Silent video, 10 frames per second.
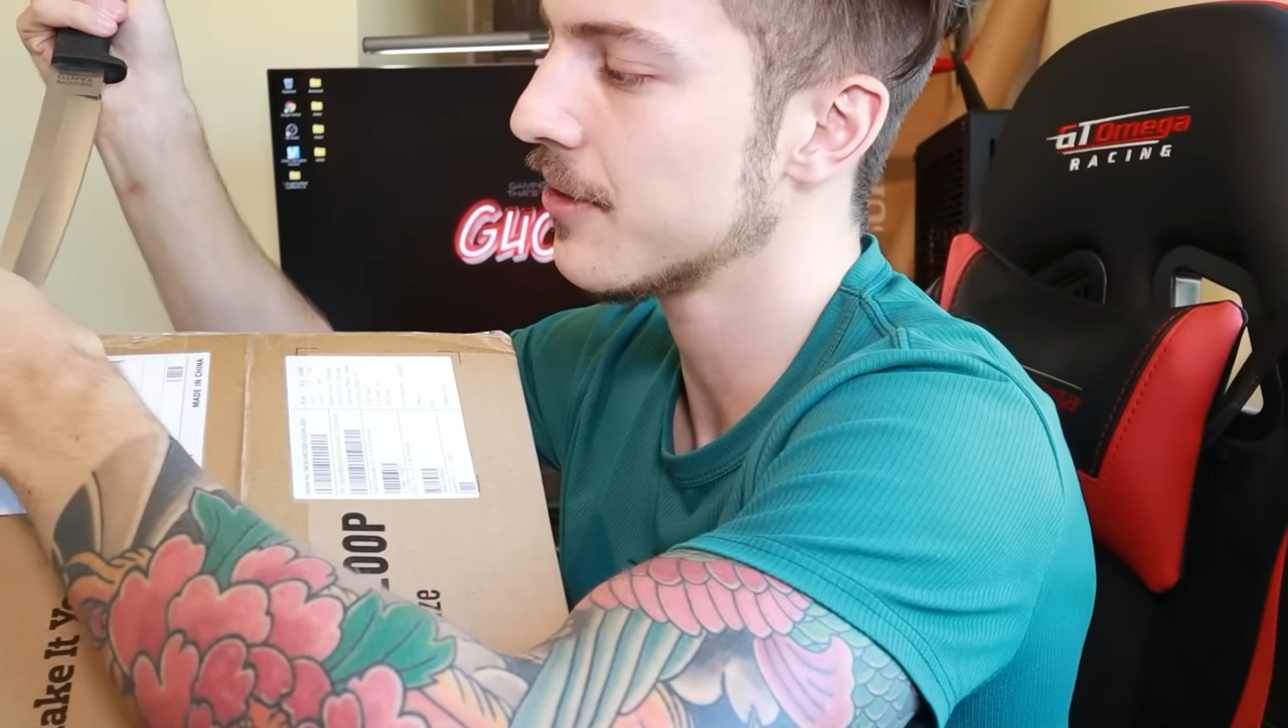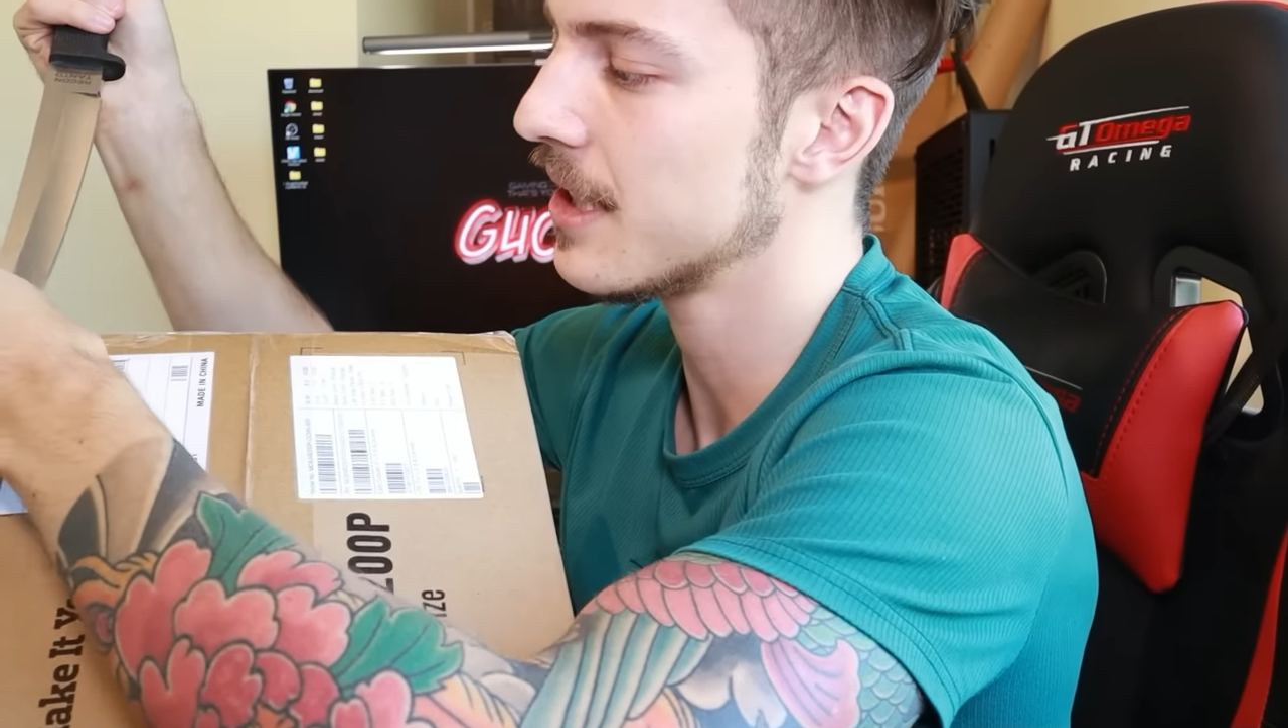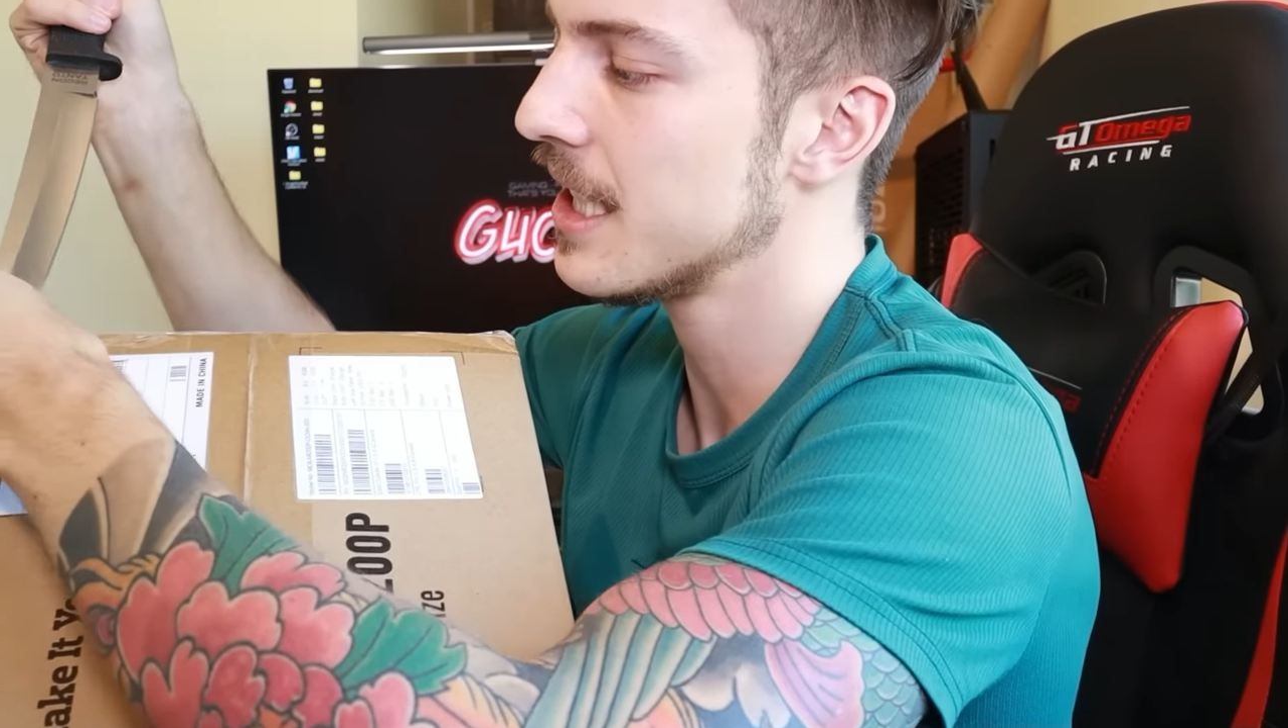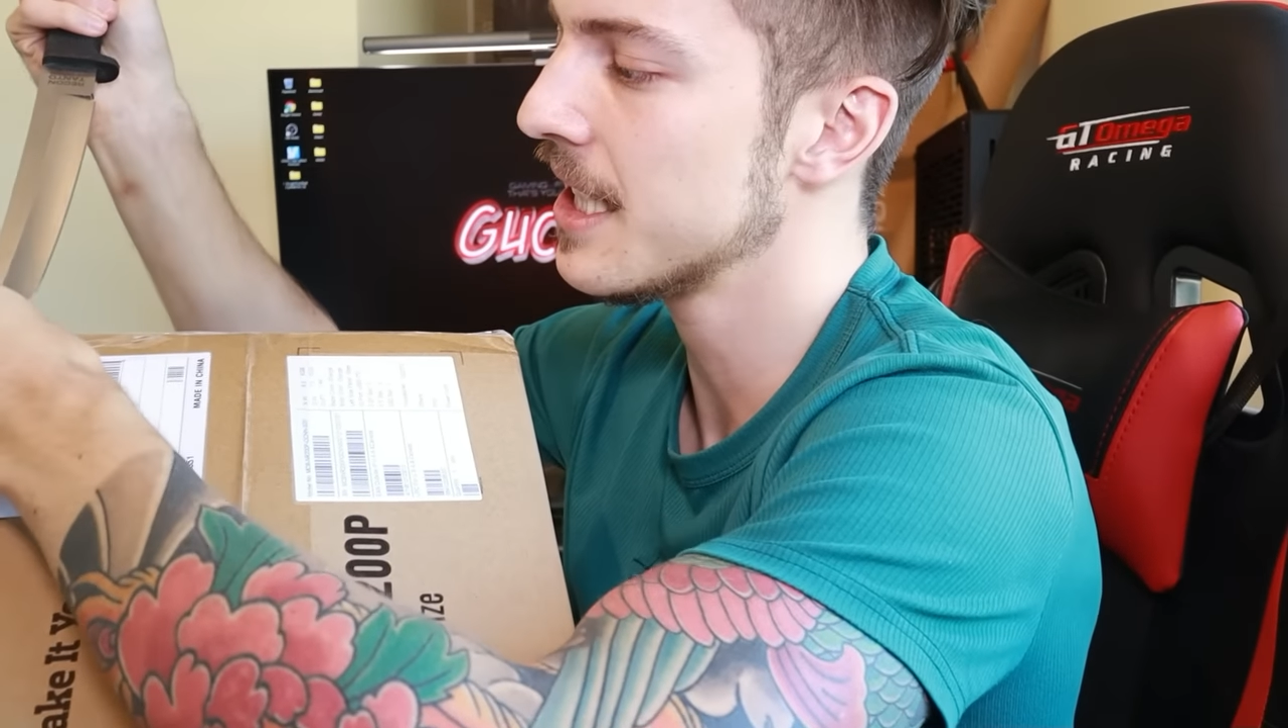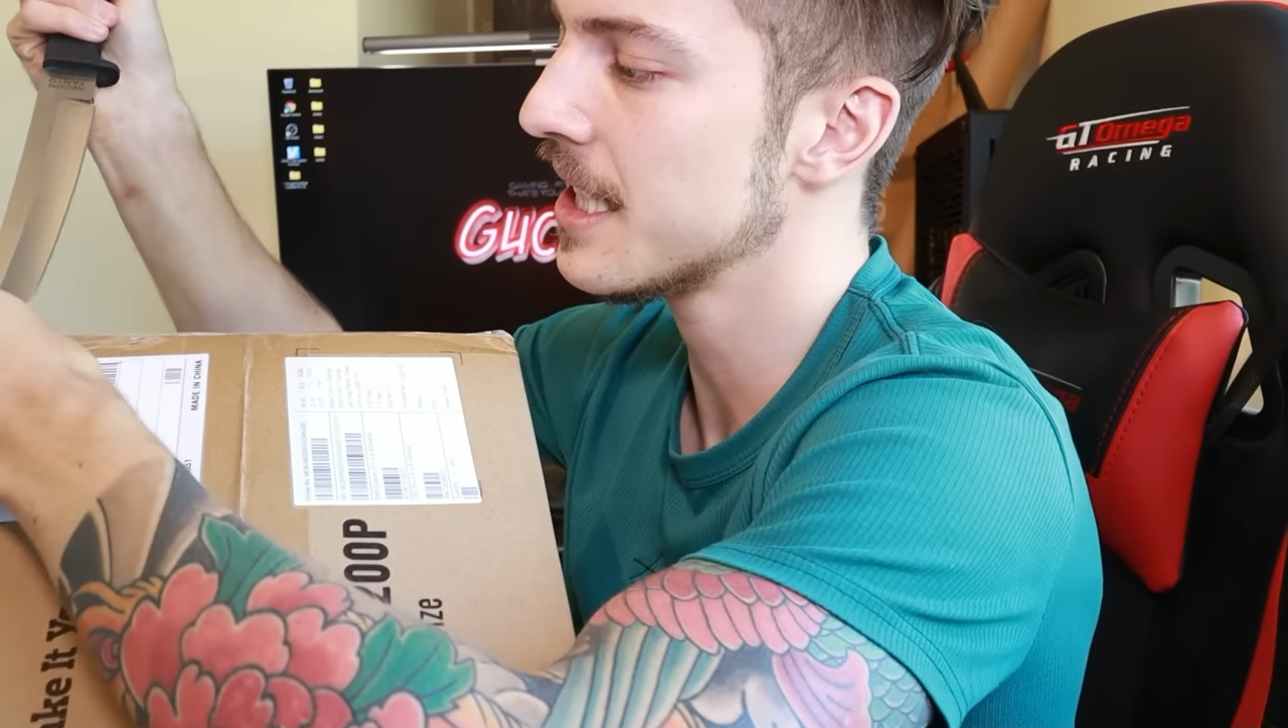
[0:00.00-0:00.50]

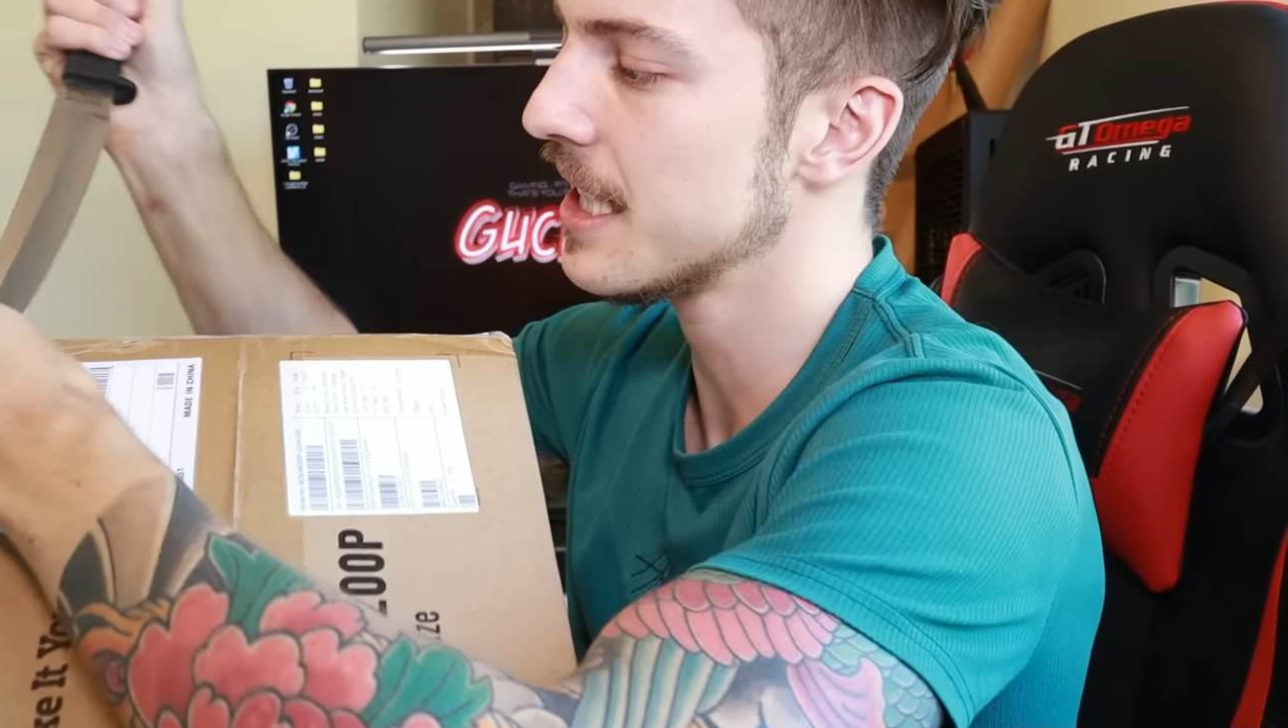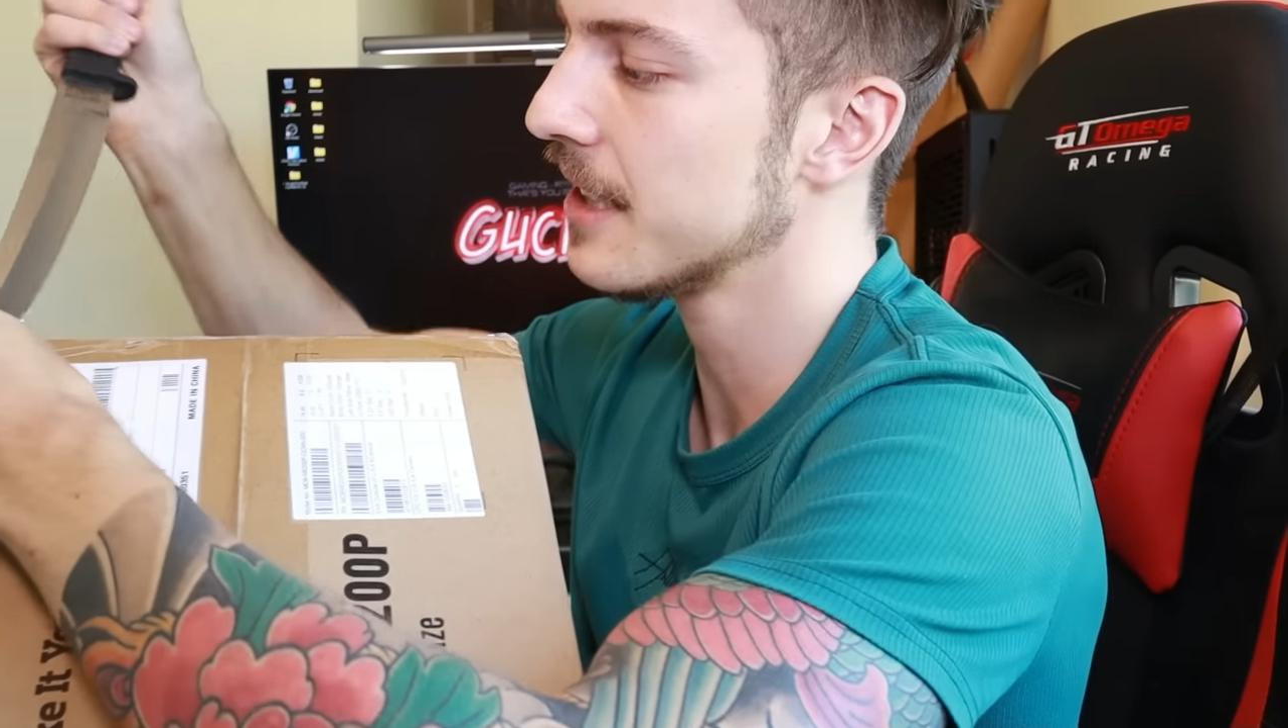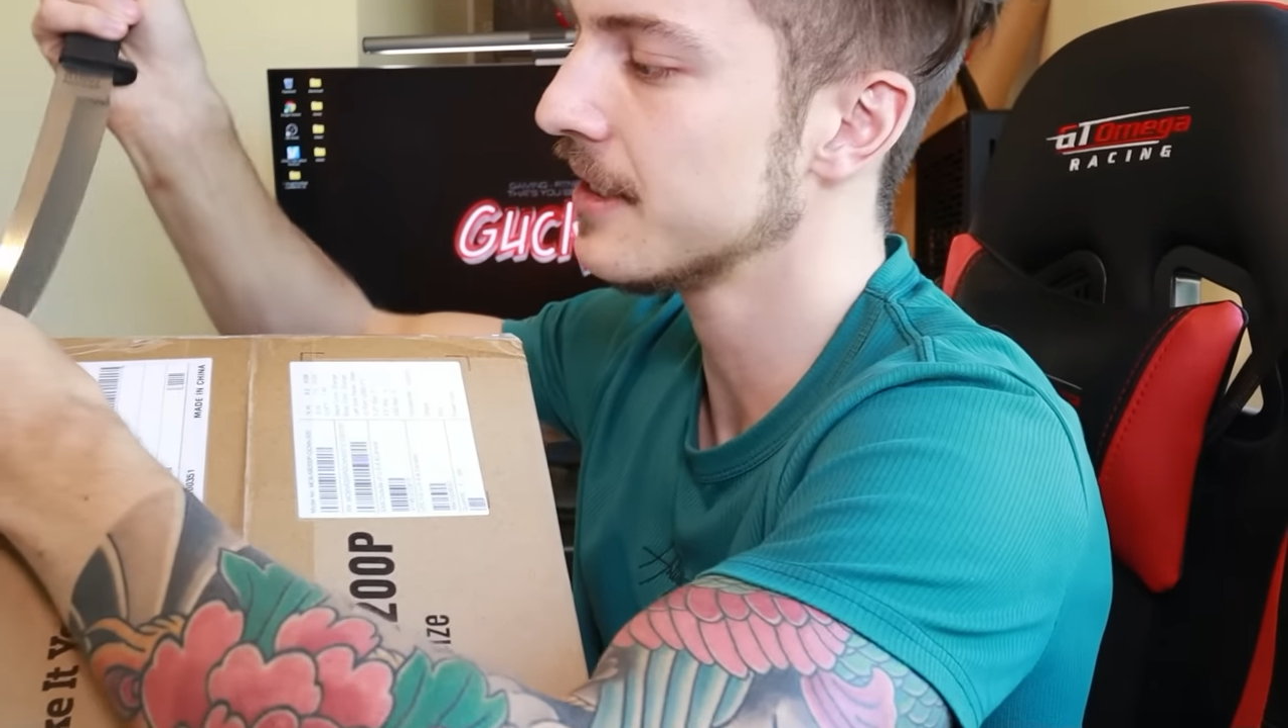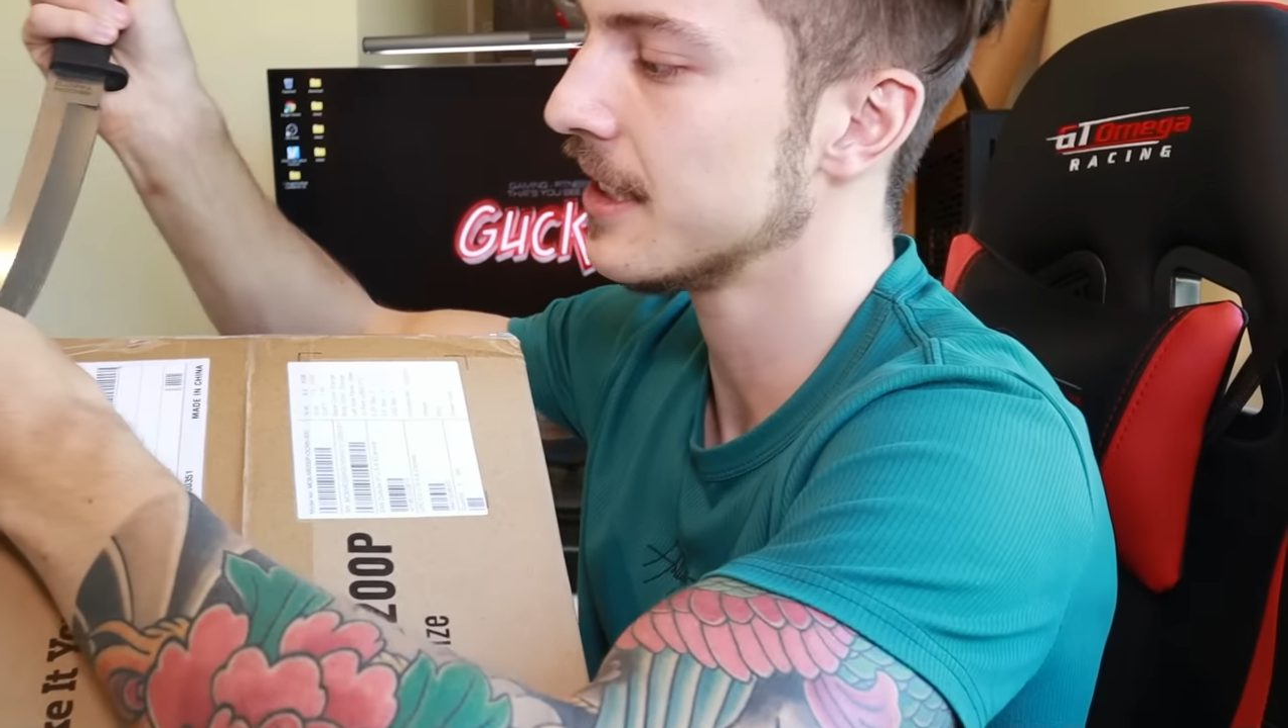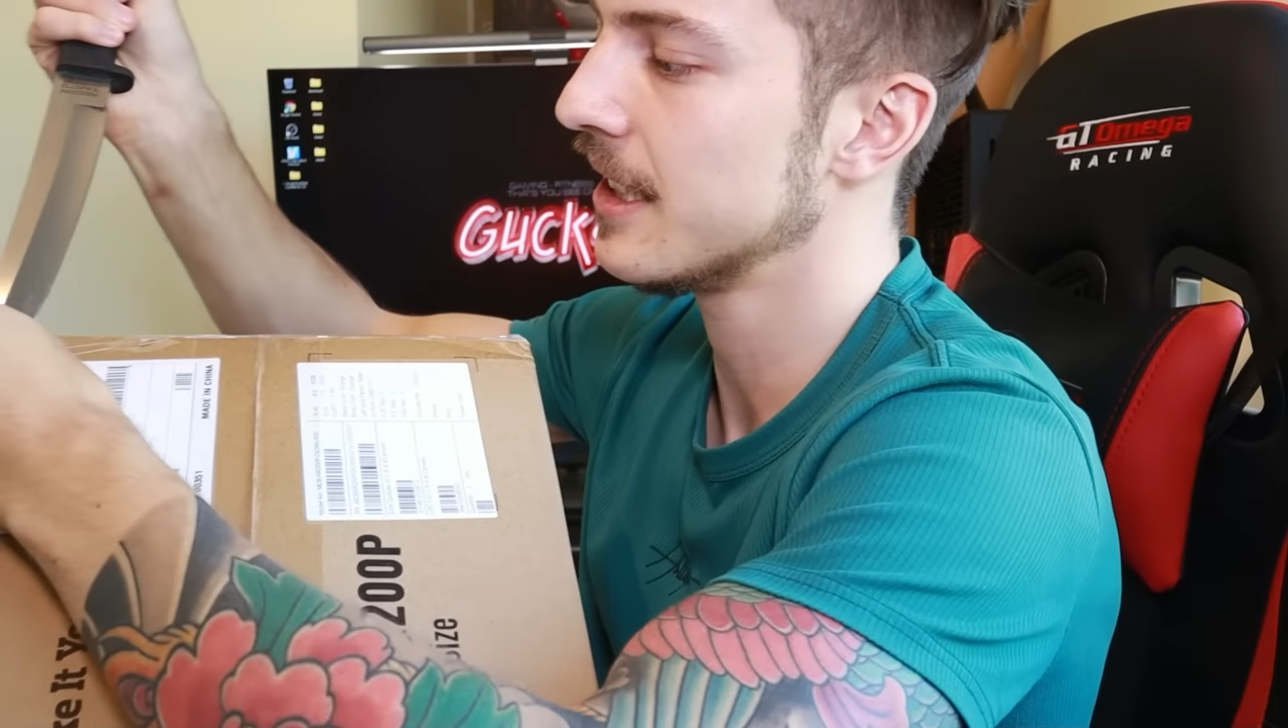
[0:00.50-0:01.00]
Und dieses hier